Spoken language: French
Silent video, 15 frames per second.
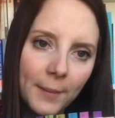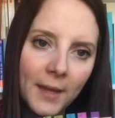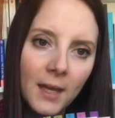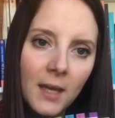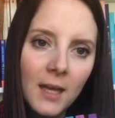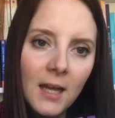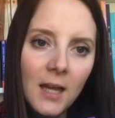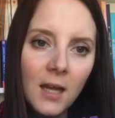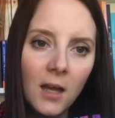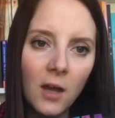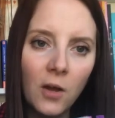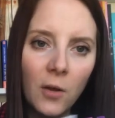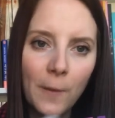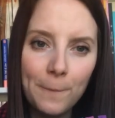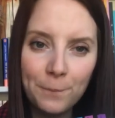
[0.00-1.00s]
hein, mais...
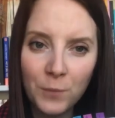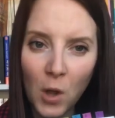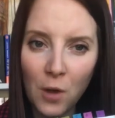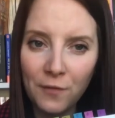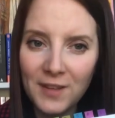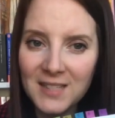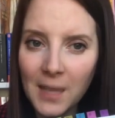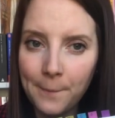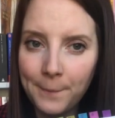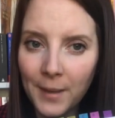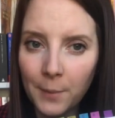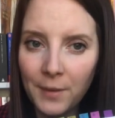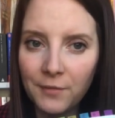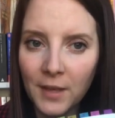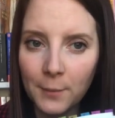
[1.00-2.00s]
Euh, en fait, ça me
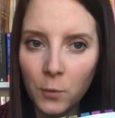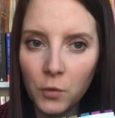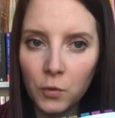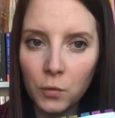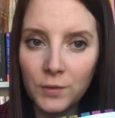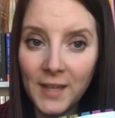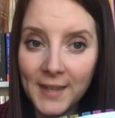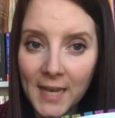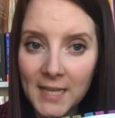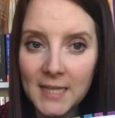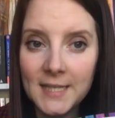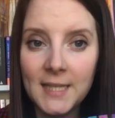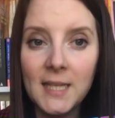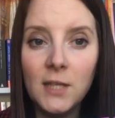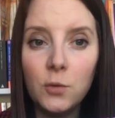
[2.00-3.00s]
permet vraiment
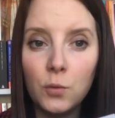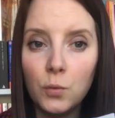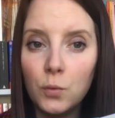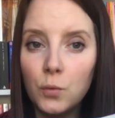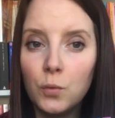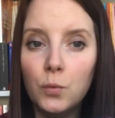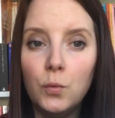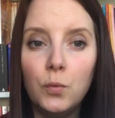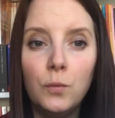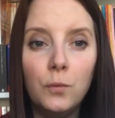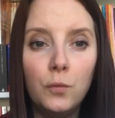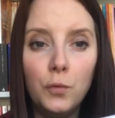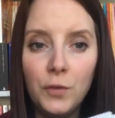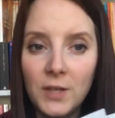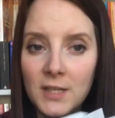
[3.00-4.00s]
d'analyser,
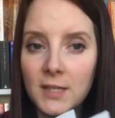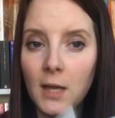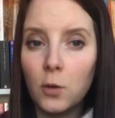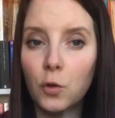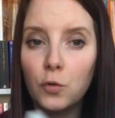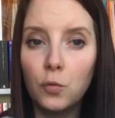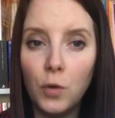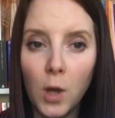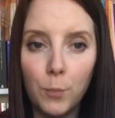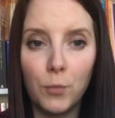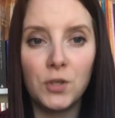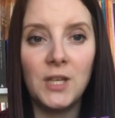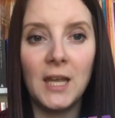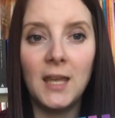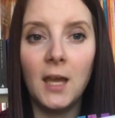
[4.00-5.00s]
d'utiliser un code couleur
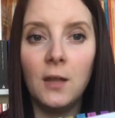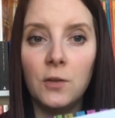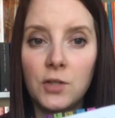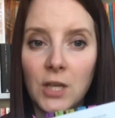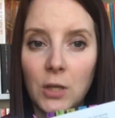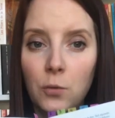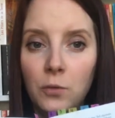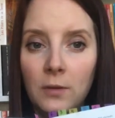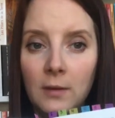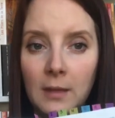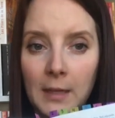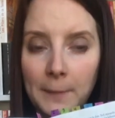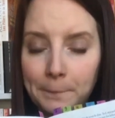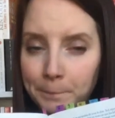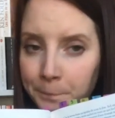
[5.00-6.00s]
pour chacun, chacune
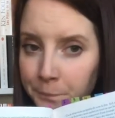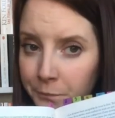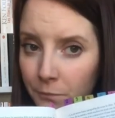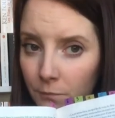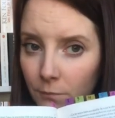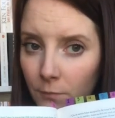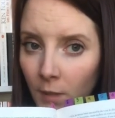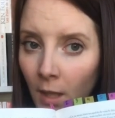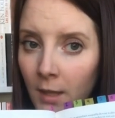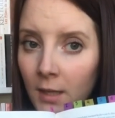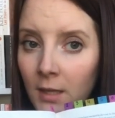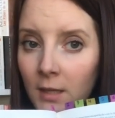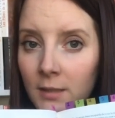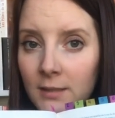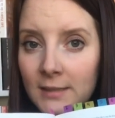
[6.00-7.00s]
des...
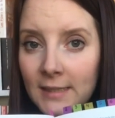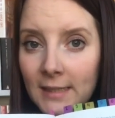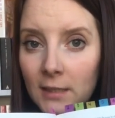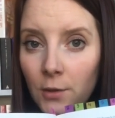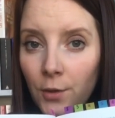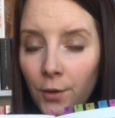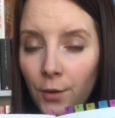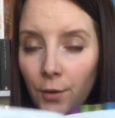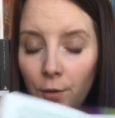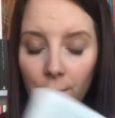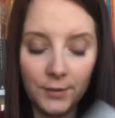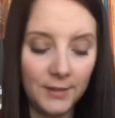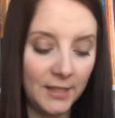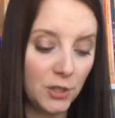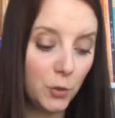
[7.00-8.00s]
Des, euh,
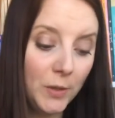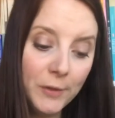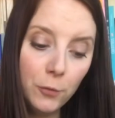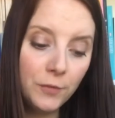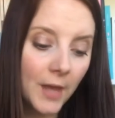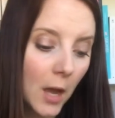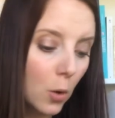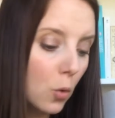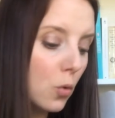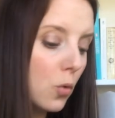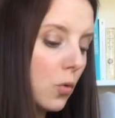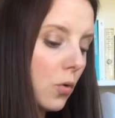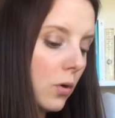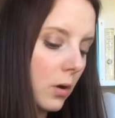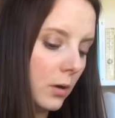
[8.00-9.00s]
suites du
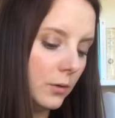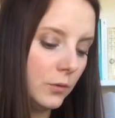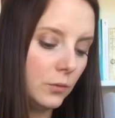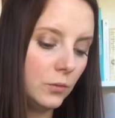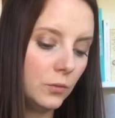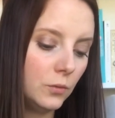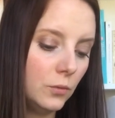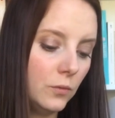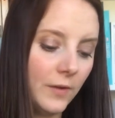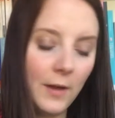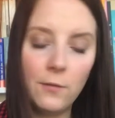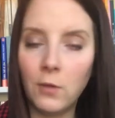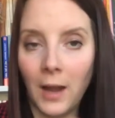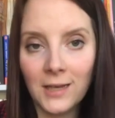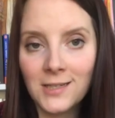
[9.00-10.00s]
tarot, de, de,
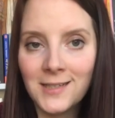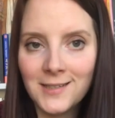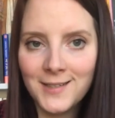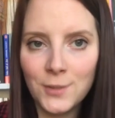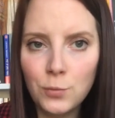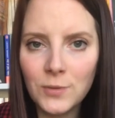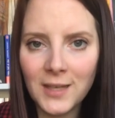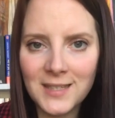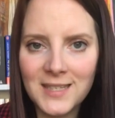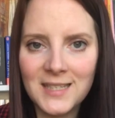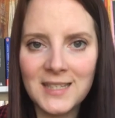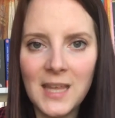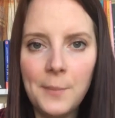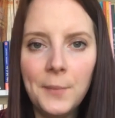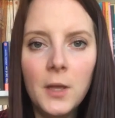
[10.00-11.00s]
enfin voilà, j'ai tout un
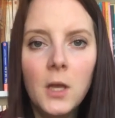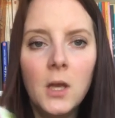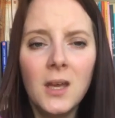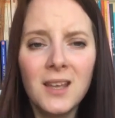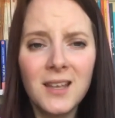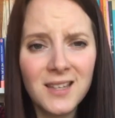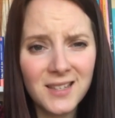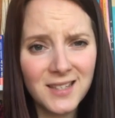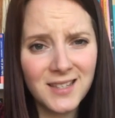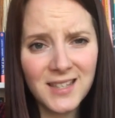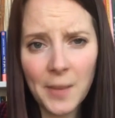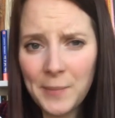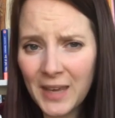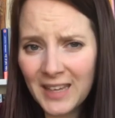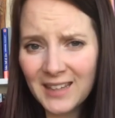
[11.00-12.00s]
système
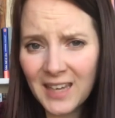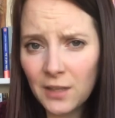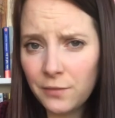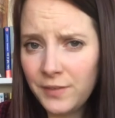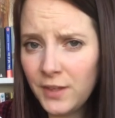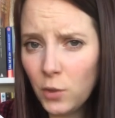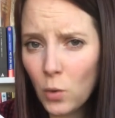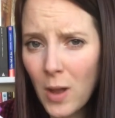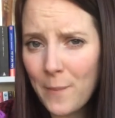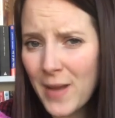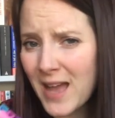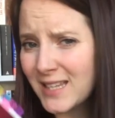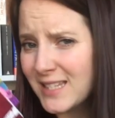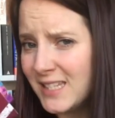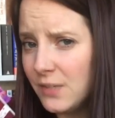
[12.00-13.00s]
ça mériterait une vidéo à
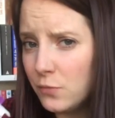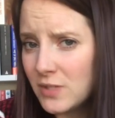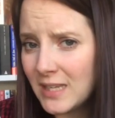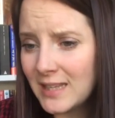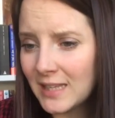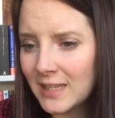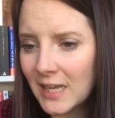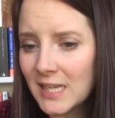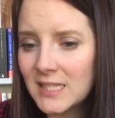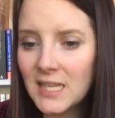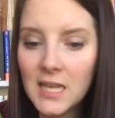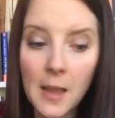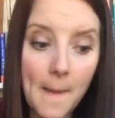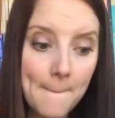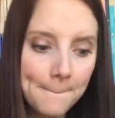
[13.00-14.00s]
part si vous êtes
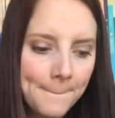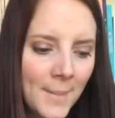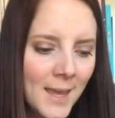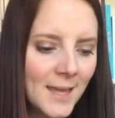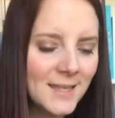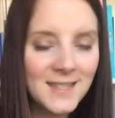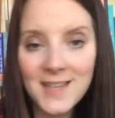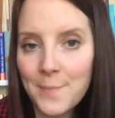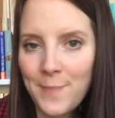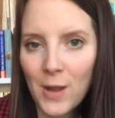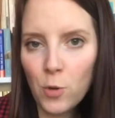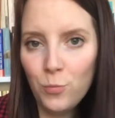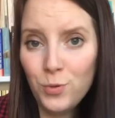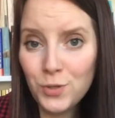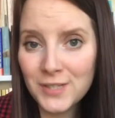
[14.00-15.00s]
intéressé, mais c'est
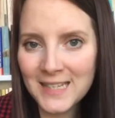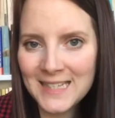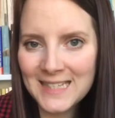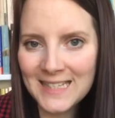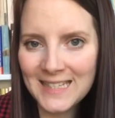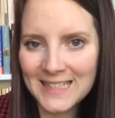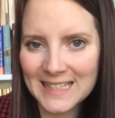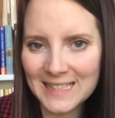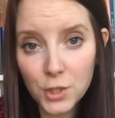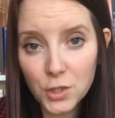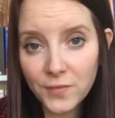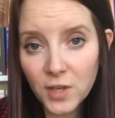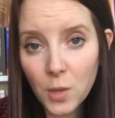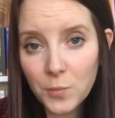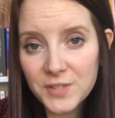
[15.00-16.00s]
pas le but ici.
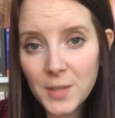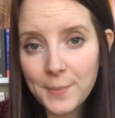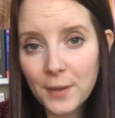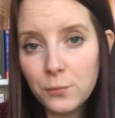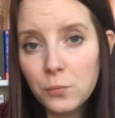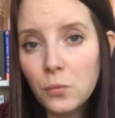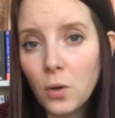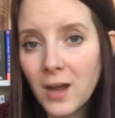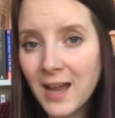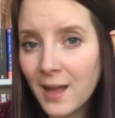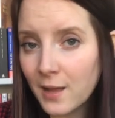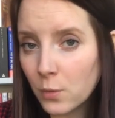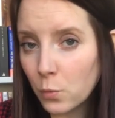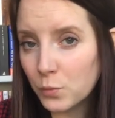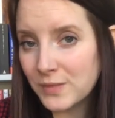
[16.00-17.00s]
Je vais commencer par vous
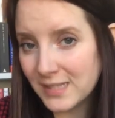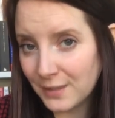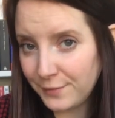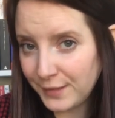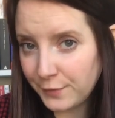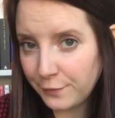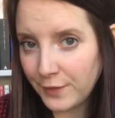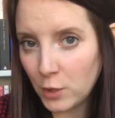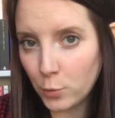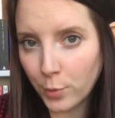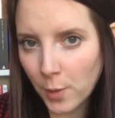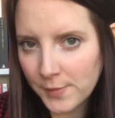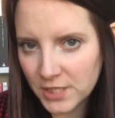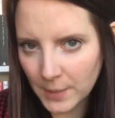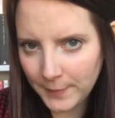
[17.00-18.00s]
raconter vite fait le
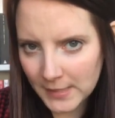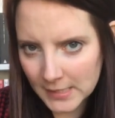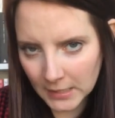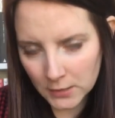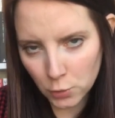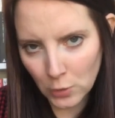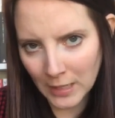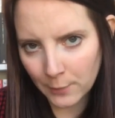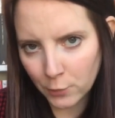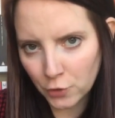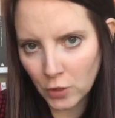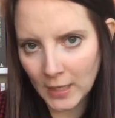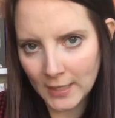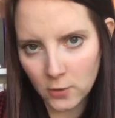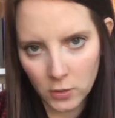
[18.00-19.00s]
premier chapitre de Harry
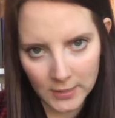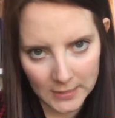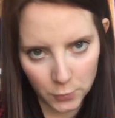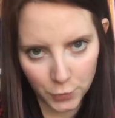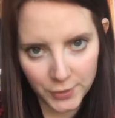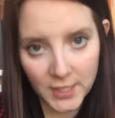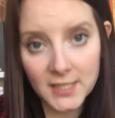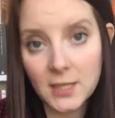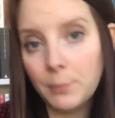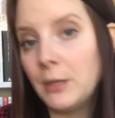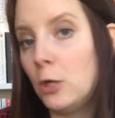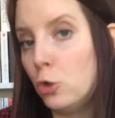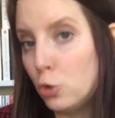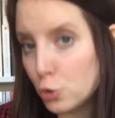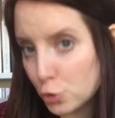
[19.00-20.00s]
Potter à l'école des sorciers qui
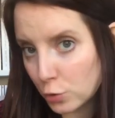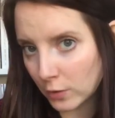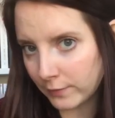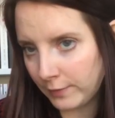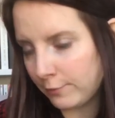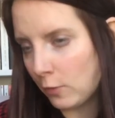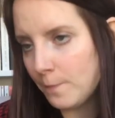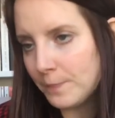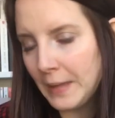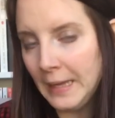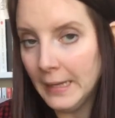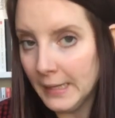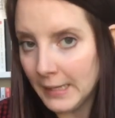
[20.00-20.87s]
s'appelle Le survivant,